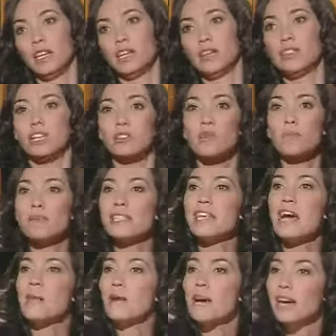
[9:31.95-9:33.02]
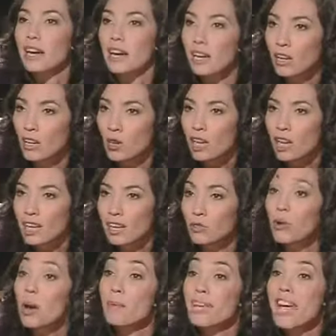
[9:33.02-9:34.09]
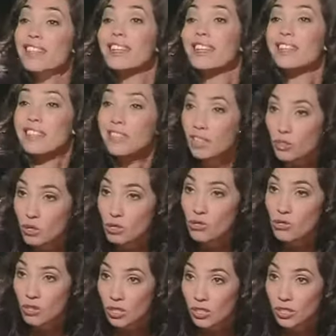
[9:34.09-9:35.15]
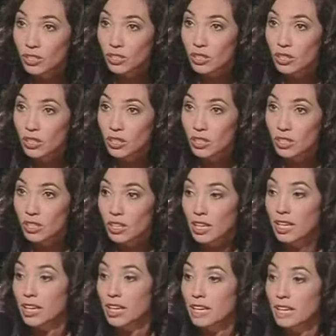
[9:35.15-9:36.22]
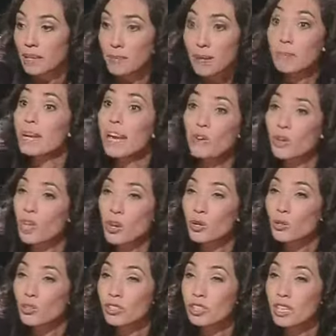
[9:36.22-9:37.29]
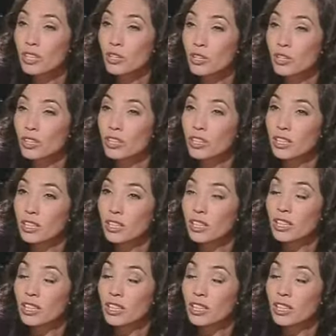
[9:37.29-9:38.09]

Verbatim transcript: O sea, yo empecé a ver lo que no había tenido yo eh, para mí era algo desconocido. Claro.